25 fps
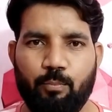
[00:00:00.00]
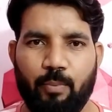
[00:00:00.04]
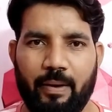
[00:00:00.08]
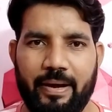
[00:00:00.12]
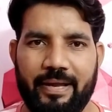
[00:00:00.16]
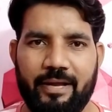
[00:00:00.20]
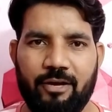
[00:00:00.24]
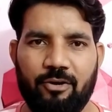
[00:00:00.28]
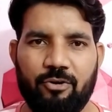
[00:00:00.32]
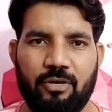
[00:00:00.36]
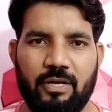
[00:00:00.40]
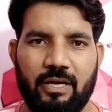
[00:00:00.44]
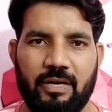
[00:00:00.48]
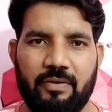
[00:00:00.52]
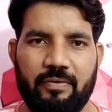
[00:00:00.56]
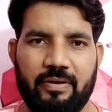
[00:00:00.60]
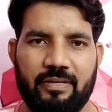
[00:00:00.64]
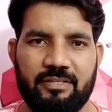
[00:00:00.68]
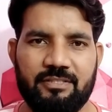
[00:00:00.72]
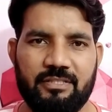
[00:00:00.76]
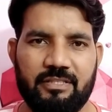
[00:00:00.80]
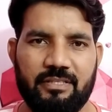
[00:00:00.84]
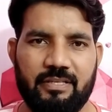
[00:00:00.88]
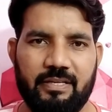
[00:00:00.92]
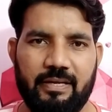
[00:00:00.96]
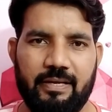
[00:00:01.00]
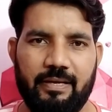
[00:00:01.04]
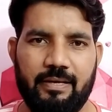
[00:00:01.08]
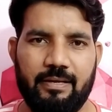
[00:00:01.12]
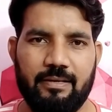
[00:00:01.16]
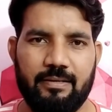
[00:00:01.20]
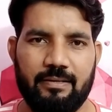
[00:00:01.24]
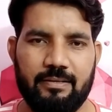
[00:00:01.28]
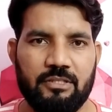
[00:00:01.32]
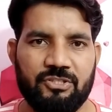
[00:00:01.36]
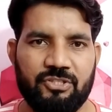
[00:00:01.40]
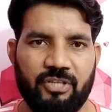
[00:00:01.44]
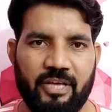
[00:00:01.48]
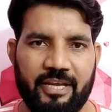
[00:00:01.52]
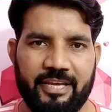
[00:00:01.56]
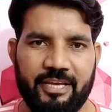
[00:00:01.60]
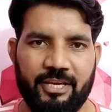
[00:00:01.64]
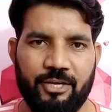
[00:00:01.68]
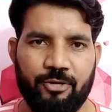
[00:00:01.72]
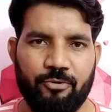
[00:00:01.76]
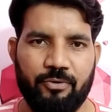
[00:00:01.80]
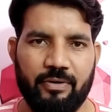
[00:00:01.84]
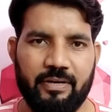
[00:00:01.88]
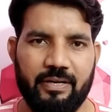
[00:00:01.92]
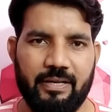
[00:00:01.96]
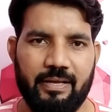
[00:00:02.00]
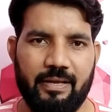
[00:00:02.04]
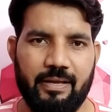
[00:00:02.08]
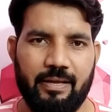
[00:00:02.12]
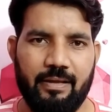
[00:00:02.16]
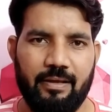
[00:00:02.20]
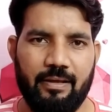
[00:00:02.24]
బయోడైవర్సిటీ సెక్యూరిటీ